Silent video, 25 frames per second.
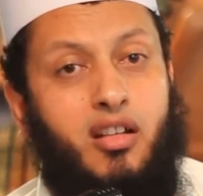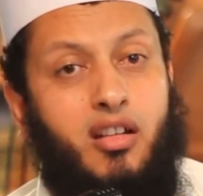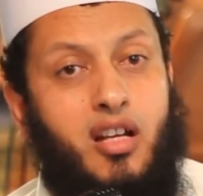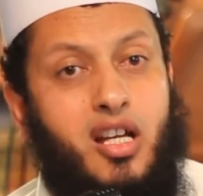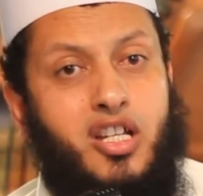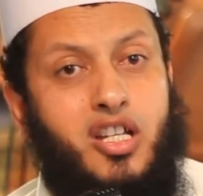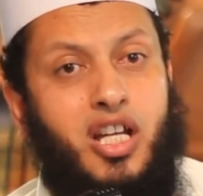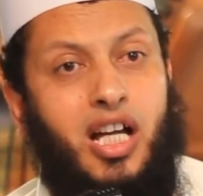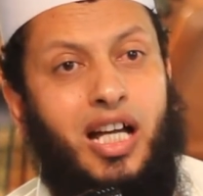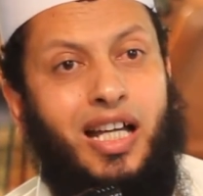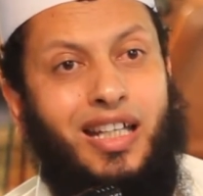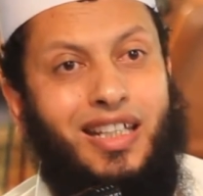
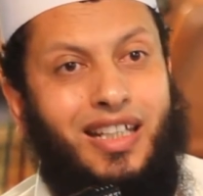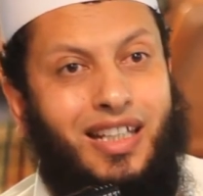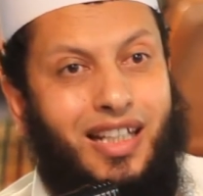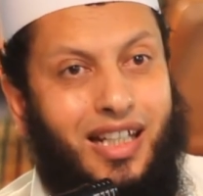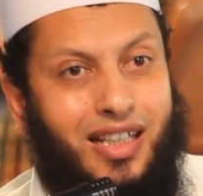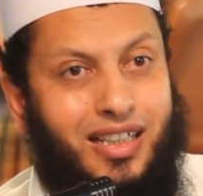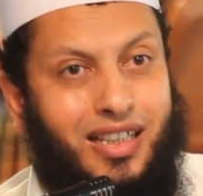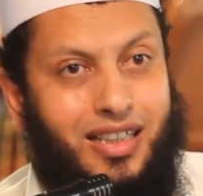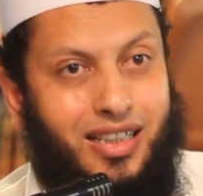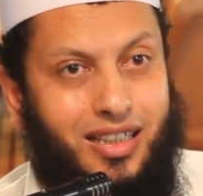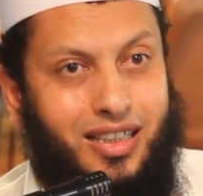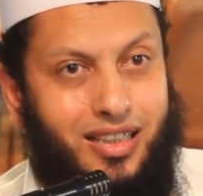رجع
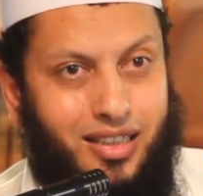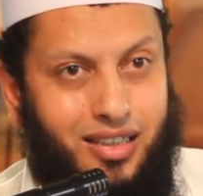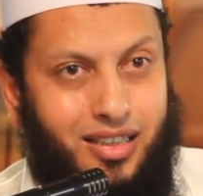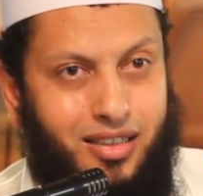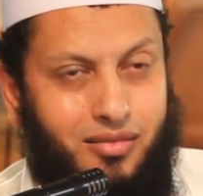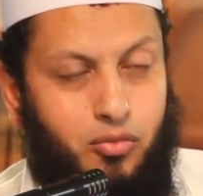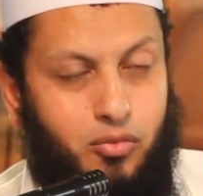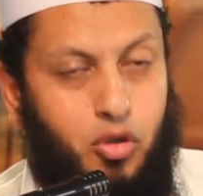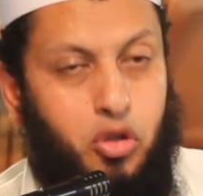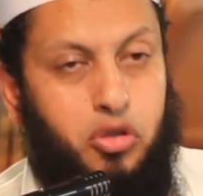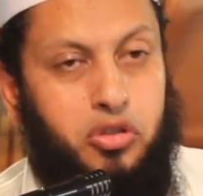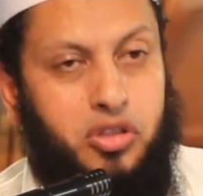إليه
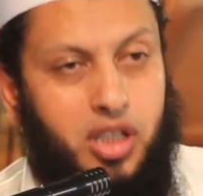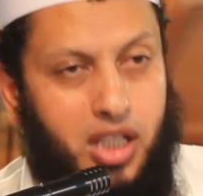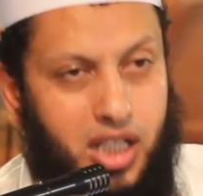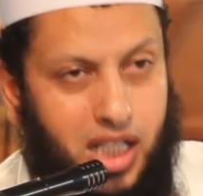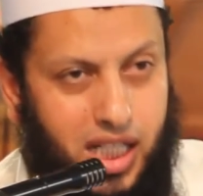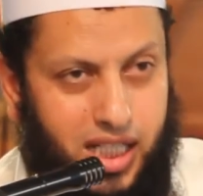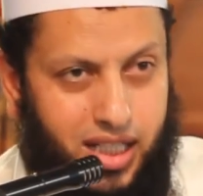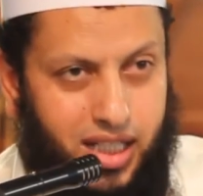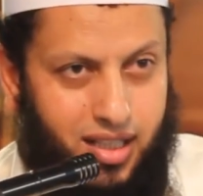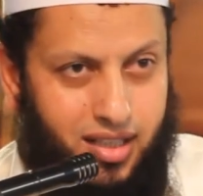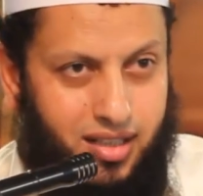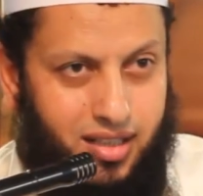
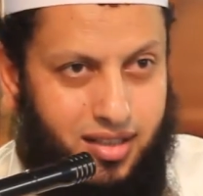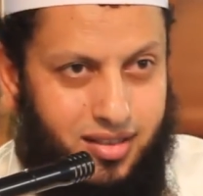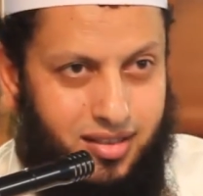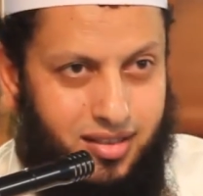مخطئا